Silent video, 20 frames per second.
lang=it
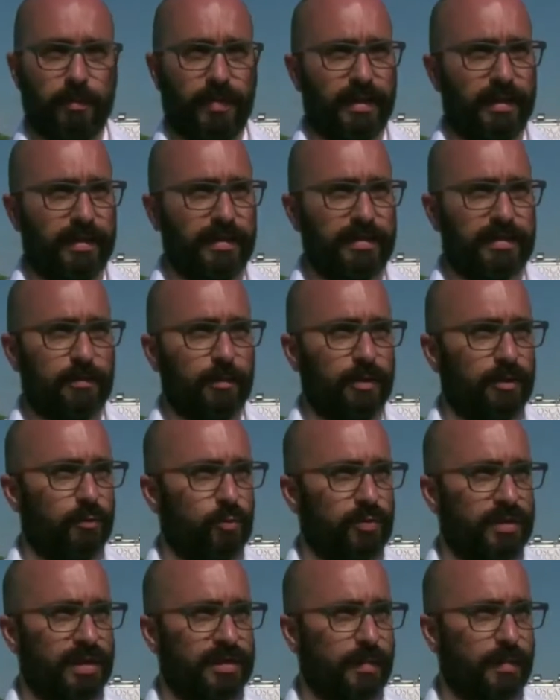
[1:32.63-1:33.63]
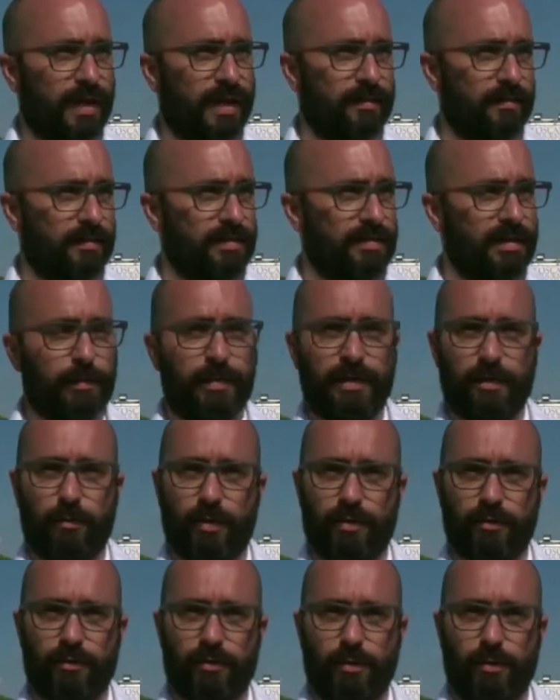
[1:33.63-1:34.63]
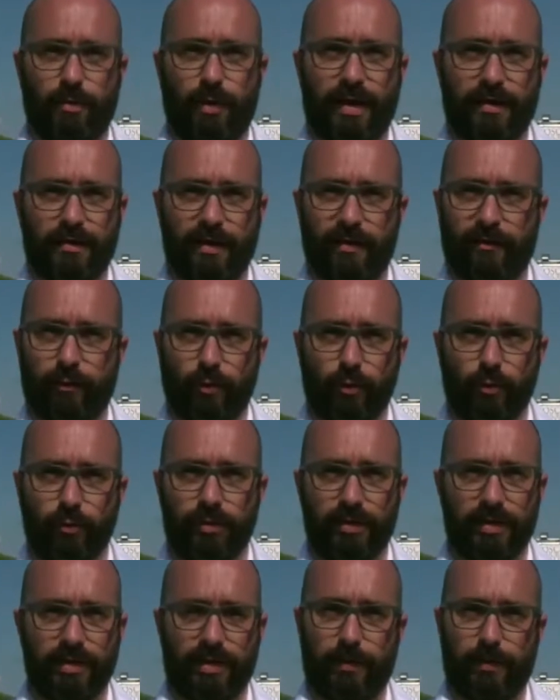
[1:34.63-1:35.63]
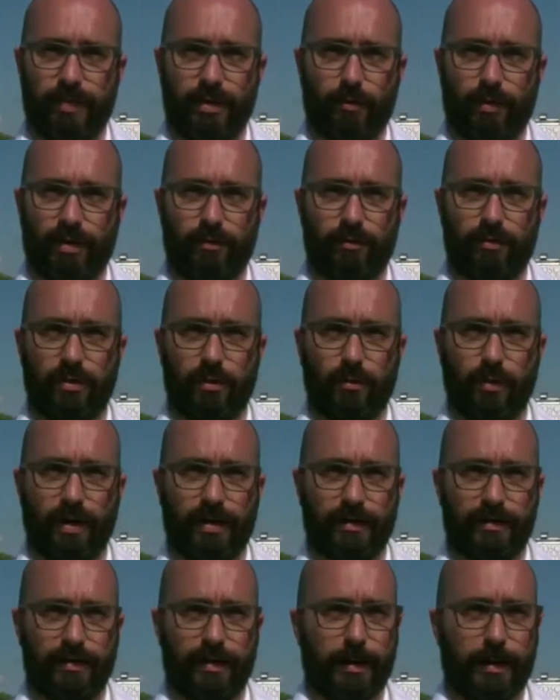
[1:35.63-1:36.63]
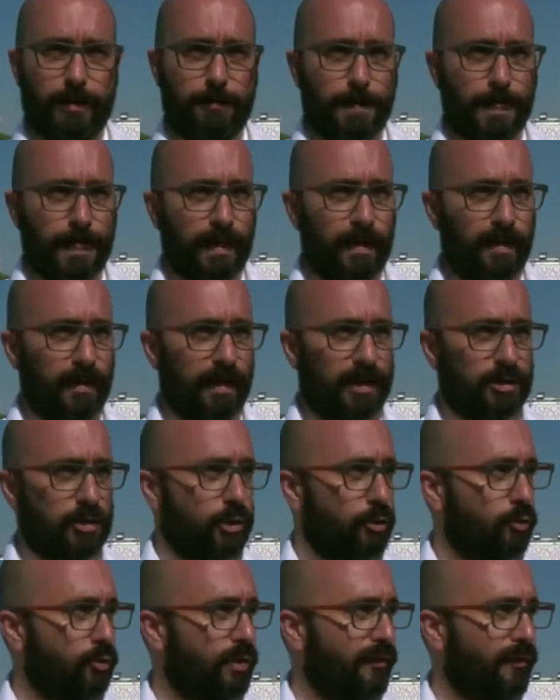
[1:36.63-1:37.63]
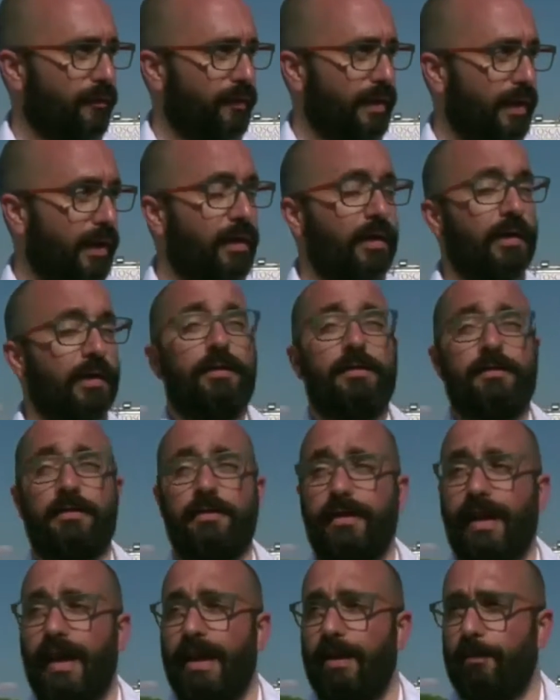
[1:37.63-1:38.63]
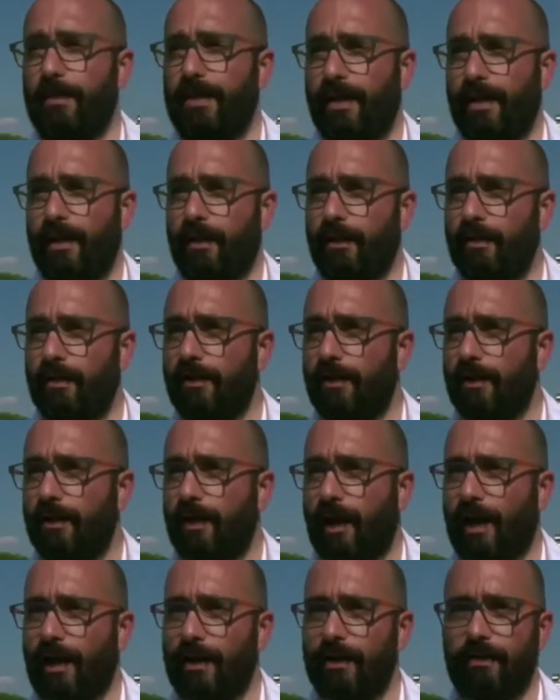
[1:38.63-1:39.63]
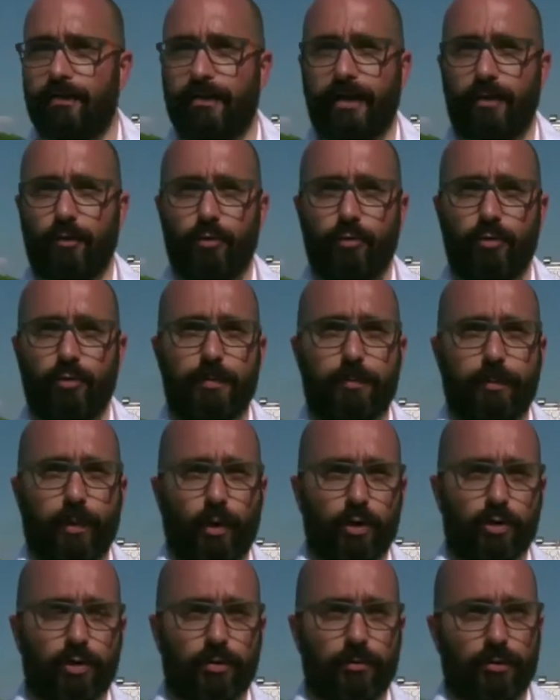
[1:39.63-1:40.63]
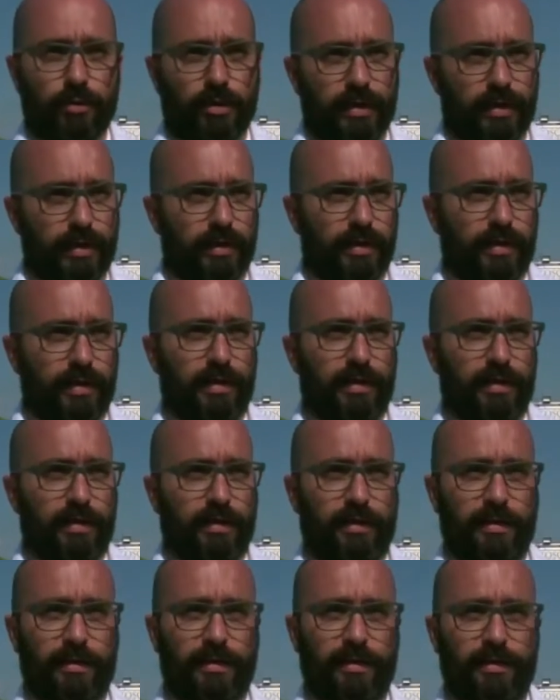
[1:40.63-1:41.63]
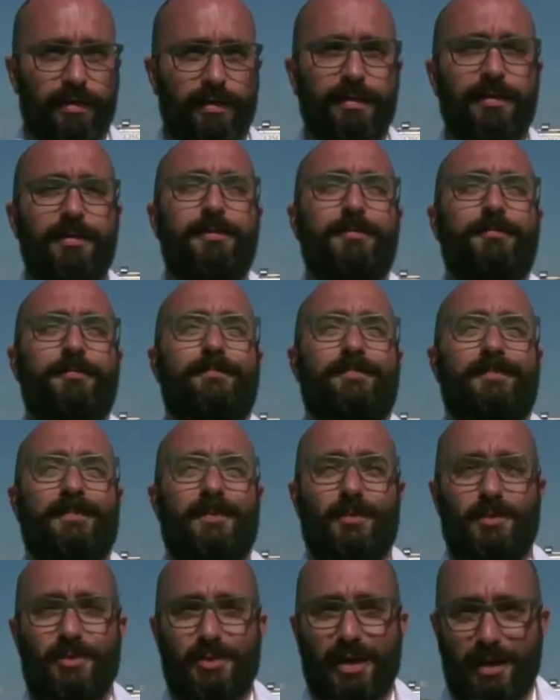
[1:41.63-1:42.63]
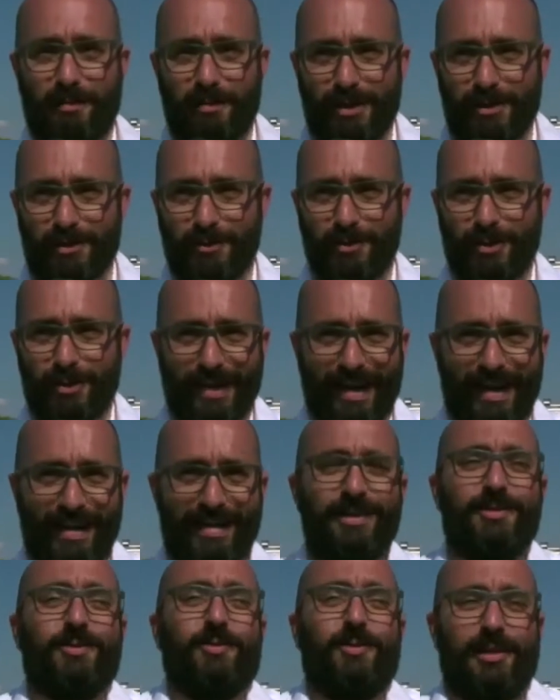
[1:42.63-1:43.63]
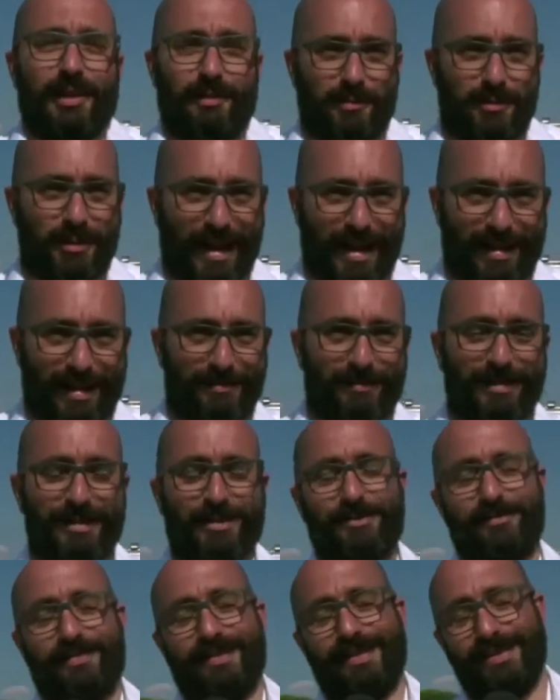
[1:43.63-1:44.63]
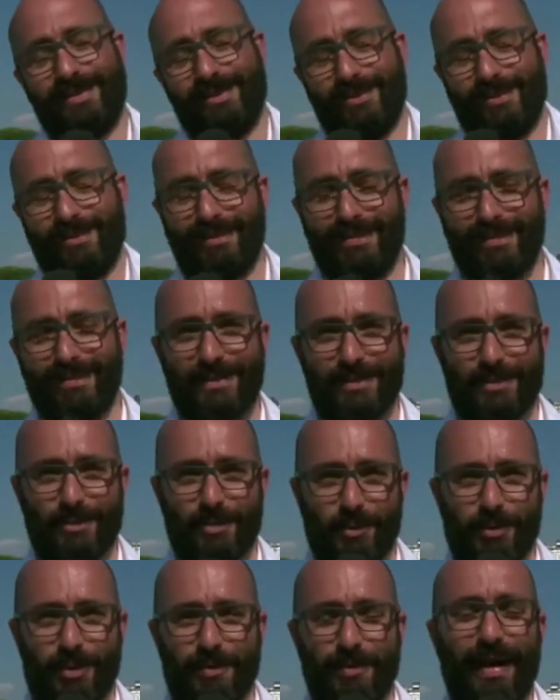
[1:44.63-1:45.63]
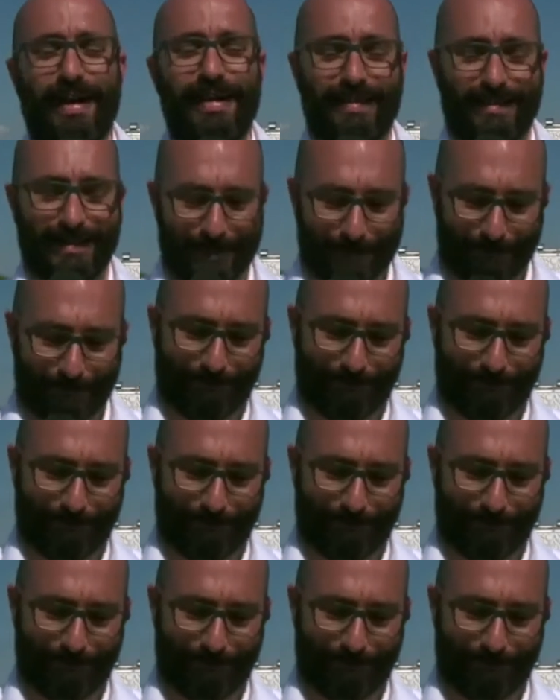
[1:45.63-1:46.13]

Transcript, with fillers: bellissimi, entusiasmanti, sia per quanto riguarda i fondi che per quanto riguarda la scenografia. Si termina all'interno di un ippodromo che non sta a me giudicare, io sono innamorato, ma insomma io sono di parte.